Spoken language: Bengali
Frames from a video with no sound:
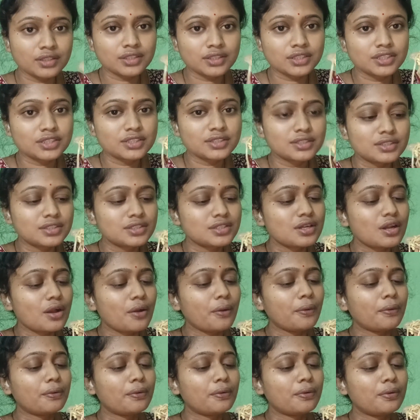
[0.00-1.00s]
রাতের ডিনার
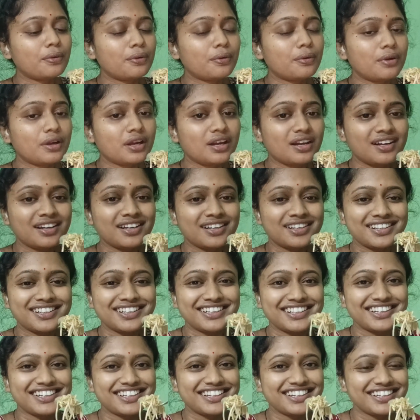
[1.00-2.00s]
চাউমিন দিয়ে হয়ে
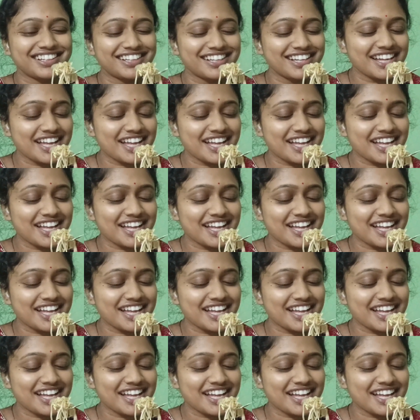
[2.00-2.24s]
যাচ্ছে